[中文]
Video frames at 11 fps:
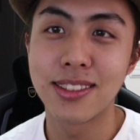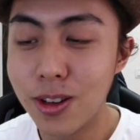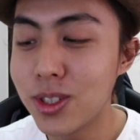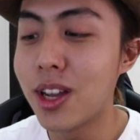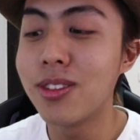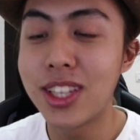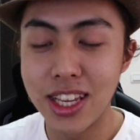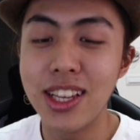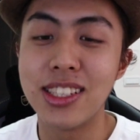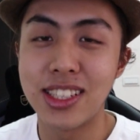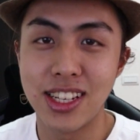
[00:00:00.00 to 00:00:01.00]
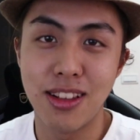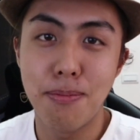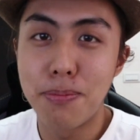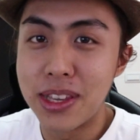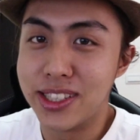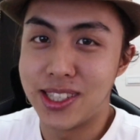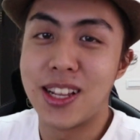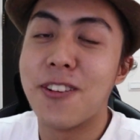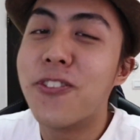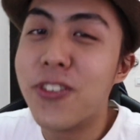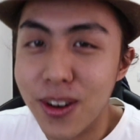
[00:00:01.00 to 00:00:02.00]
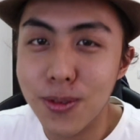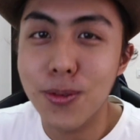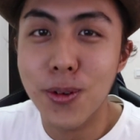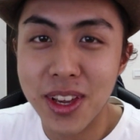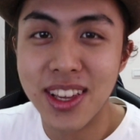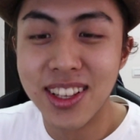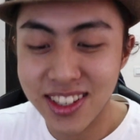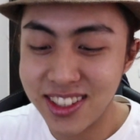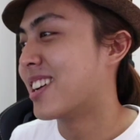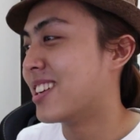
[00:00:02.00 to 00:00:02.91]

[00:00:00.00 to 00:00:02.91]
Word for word: 我想要体验一下这比赛的氛围。